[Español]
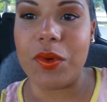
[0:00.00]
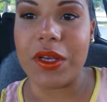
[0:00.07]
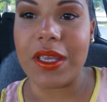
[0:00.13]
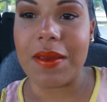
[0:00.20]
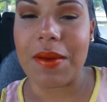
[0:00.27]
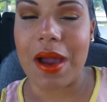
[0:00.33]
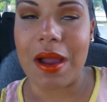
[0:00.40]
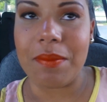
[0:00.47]

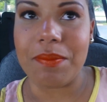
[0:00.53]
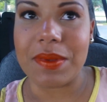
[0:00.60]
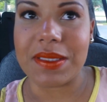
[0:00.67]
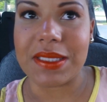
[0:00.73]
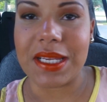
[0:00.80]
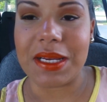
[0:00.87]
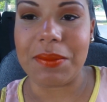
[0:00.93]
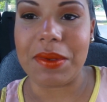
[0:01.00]
voy a
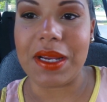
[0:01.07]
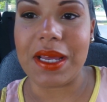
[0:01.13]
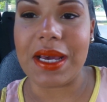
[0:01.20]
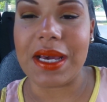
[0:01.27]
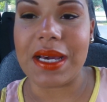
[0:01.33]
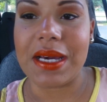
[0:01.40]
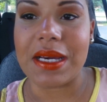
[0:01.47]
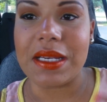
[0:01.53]
empezar a
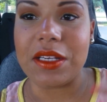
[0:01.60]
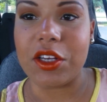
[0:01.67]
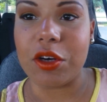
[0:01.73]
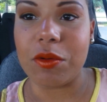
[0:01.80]
hablar y